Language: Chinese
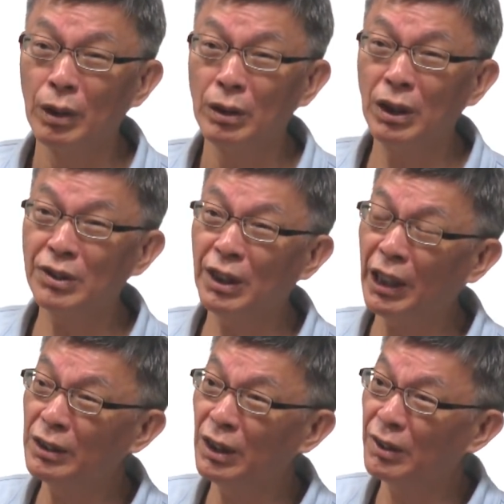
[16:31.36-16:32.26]
那这
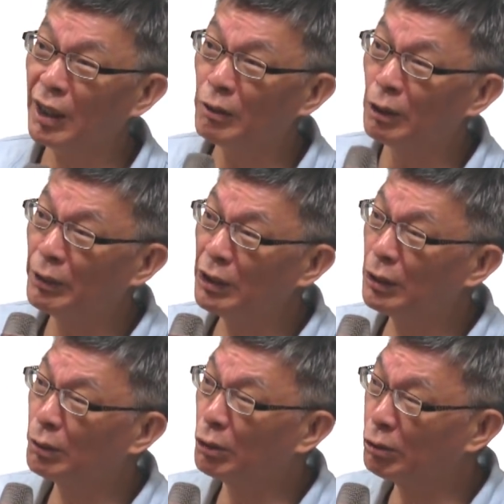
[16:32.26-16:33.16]
两点在我们一
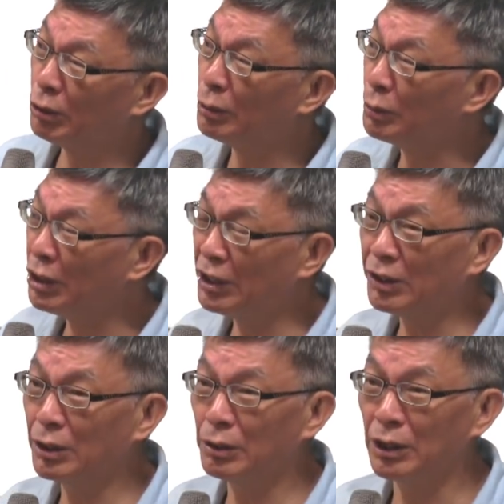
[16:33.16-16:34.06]
个多说无益的
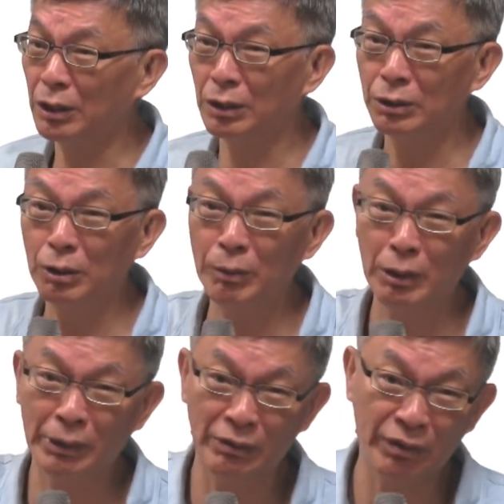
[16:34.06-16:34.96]
社会里头就没
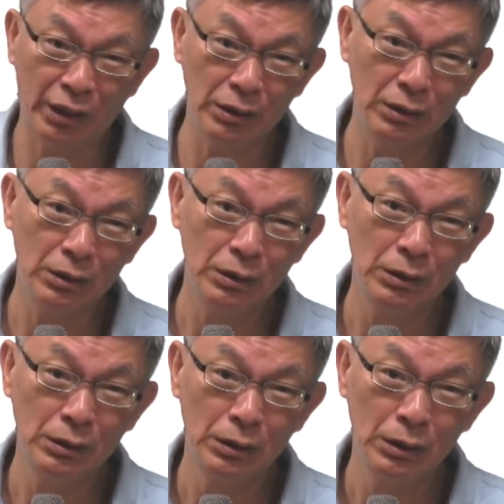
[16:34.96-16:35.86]
有办法了，
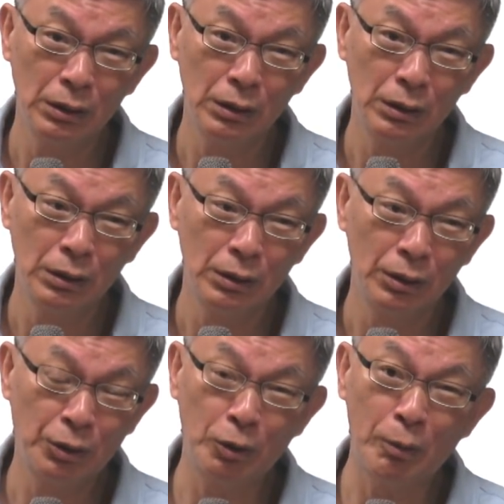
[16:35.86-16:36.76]

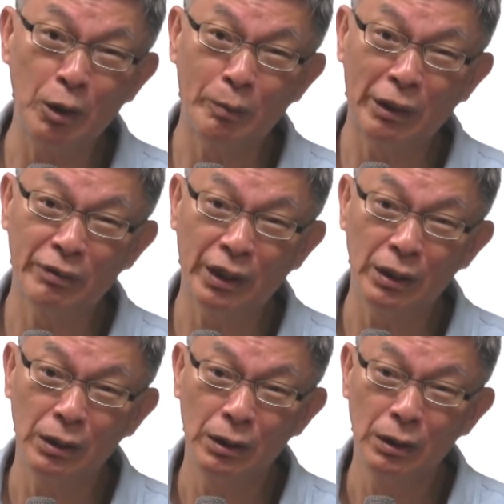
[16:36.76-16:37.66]
就没有办法。
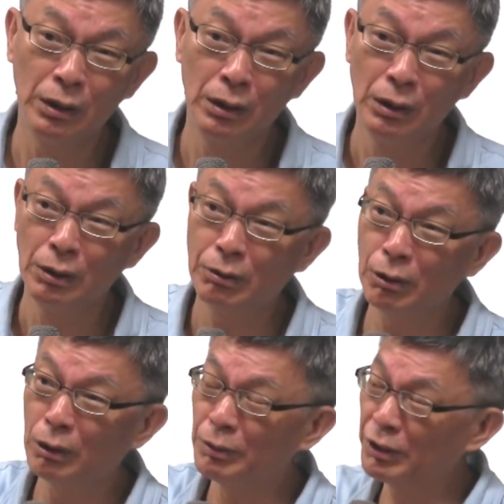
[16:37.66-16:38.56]
所
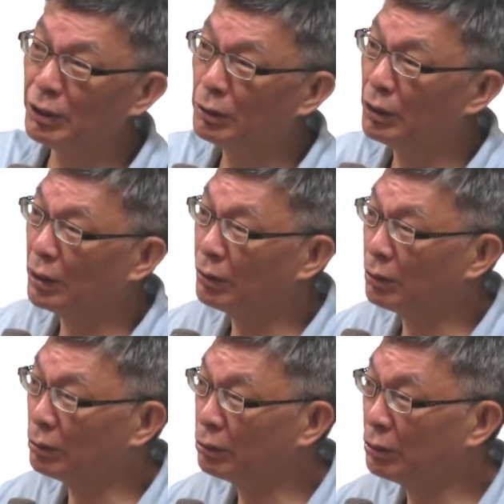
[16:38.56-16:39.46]
以，我们社会当
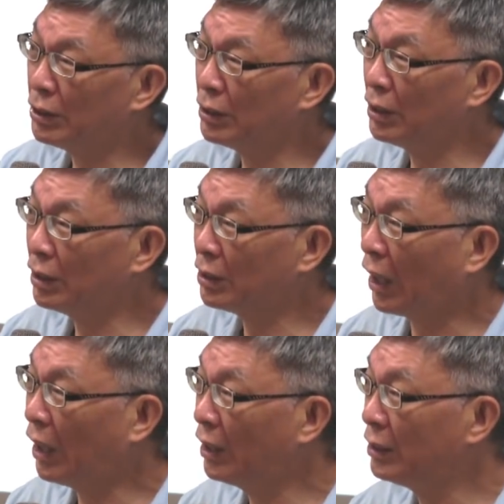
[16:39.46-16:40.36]
中出现的一个
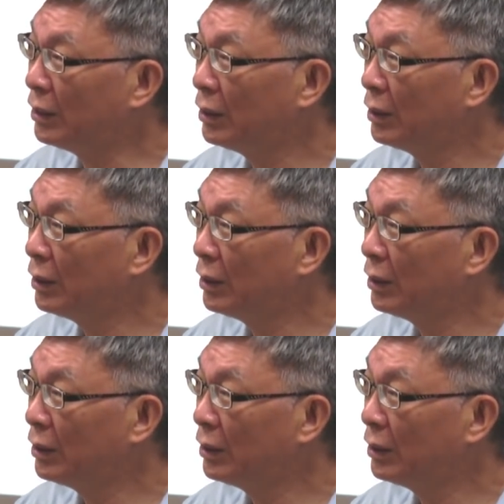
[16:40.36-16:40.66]
答案，